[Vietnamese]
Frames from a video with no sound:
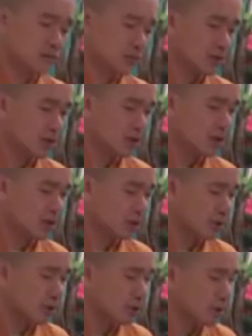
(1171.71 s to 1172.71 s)
Nói thôi con
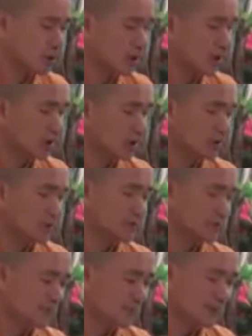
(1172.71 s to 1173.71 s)
đi luôn đi con,
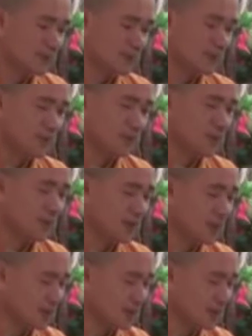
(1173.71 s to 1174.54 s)
một đi